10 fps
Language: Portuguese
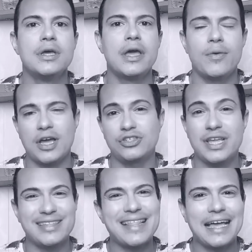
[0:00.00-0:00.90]
Eu acho
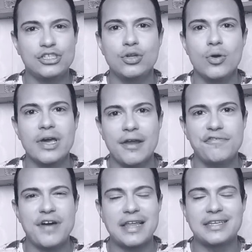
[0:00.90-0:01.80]
que é datilografar.